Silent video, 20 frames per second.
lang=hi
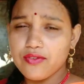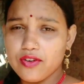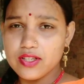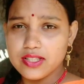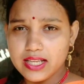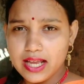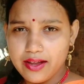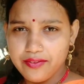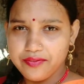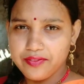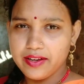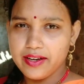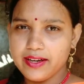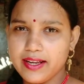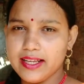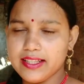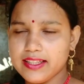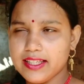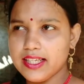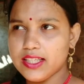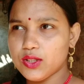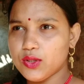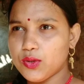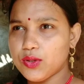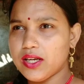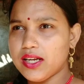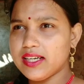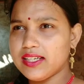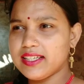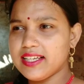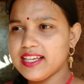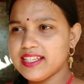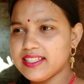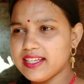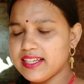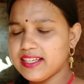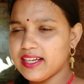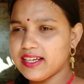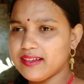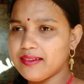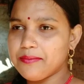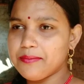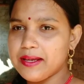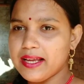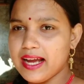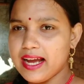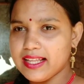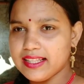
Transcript: वो साफ कर रही थी तो कल किचन के डब्बे